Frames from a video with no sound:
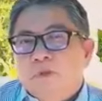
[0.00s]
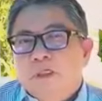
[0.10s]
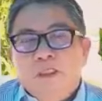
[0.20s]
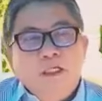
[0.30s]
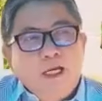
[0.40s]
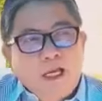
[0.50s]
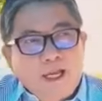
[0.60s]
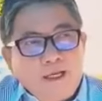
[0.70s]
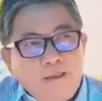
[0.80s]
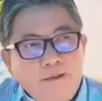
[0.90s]
người thứ
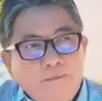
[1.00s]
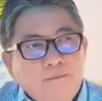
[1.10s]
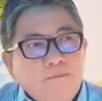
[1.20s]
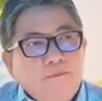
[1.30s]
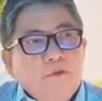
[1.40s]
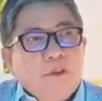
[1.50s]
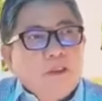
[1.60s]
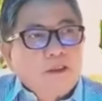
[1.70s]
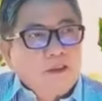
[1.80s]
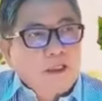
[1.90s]
hai
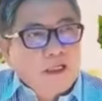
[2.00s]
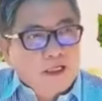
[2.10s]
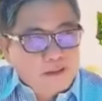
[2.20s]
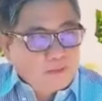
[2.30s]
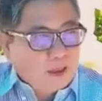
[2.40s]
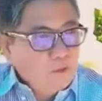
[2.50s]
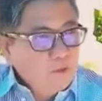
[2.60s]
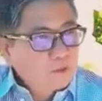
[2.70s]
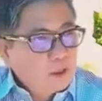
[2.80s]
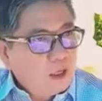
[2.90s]
đó là sư
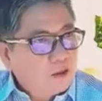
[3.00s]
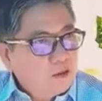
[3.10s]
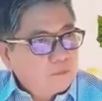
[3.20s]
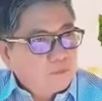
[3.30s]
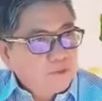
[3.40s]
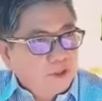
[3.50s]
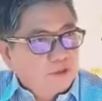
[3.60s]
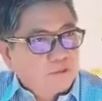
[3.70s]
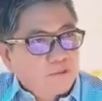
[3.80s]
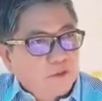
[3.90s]
mẫu con của ông long
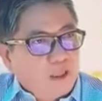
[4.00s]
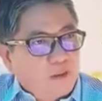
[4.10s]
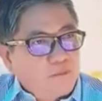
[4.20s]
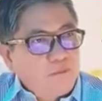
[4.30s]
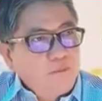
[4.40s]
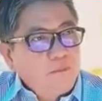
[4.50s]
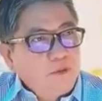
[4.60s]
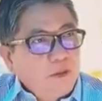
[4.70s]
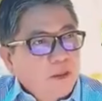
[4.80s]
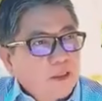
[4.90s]
dương đúng không
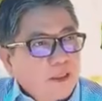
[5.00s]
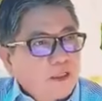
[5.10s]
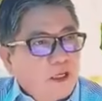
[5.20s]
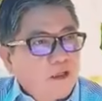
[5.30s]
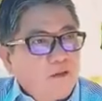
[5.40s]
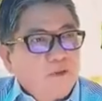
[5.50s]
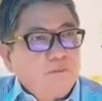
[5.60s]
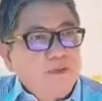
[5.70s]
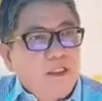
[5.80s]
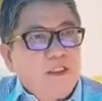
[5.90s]
khi con của ông
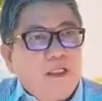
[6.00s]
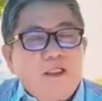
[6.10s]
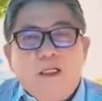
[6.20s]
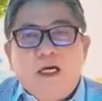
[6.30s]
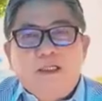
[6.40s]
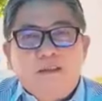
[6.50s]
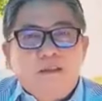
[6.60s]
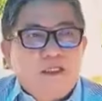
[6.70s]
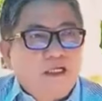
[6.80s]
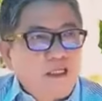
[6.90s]
long dương á, lên
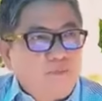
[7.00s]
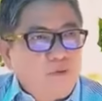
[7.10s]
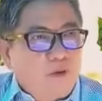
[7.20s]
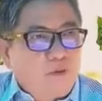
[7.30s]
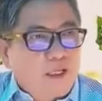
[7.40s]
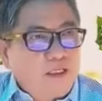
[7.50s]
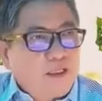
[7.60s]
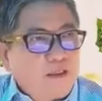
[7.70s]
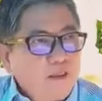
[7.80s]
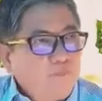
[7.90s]
thì cái nhiệm vụ là
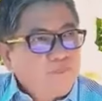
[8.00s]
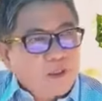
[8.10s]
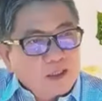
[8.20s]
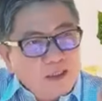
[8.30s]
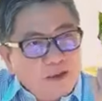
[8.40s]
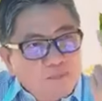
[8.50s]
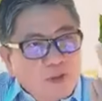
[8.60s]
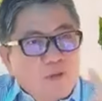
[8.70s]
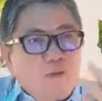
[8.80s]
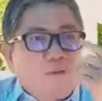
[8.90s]
gì chỉ có nhiệm
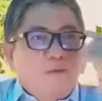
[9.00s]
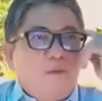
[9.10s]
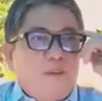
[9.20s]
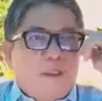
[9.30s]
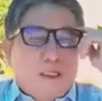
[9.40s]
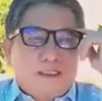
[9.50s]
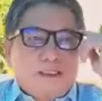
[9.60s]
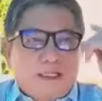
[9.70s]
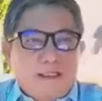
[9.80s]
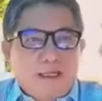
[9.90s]
vụ là
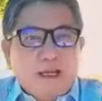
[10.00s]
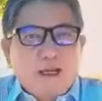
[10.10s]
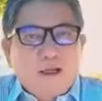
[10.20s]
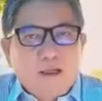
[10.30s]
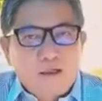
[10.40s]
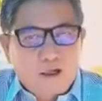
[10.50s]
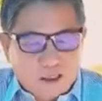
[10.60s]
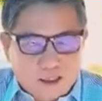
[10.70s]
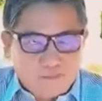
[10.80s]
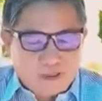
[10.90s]
sanh ra
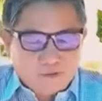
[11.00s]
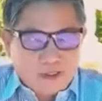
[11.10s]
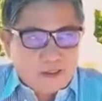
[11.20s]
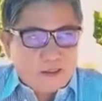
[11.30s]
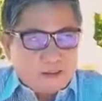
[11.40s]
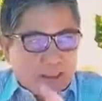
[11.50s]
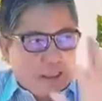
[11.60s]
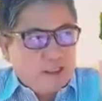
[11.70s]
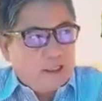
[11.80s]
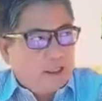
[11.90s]
con rồng cháu tiên nó
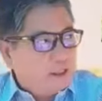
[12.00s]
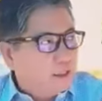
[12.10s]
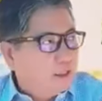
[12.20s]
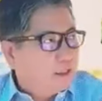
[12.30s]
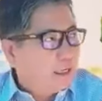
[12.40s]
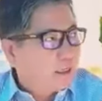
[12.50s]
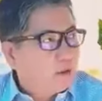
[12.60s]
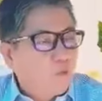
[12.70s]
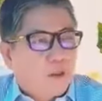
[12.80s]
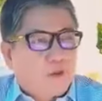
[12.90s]
trở về thời lạc
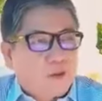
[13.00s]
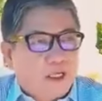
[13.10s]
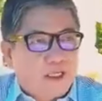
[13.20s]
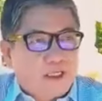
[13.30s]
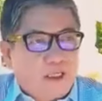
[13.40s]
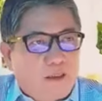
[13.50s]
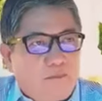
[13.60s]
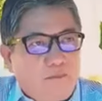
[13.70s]
long quân âu cơ vậy đó